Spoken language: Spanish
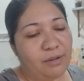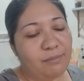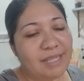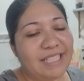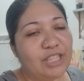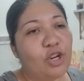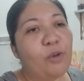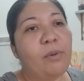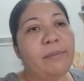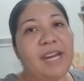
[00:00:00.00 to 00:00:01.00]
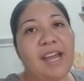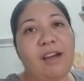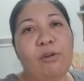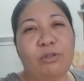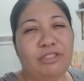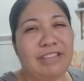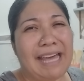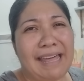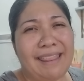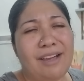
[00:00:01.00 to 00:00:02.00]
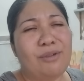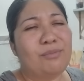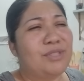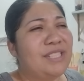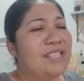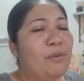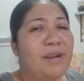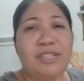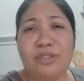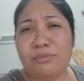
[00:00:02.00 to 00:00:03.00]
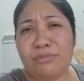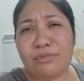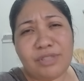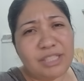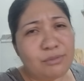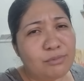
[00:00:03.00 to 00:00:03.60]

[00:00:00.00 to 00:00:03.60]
Me siento como bien agotada, como si ya hubiera hecho mucho,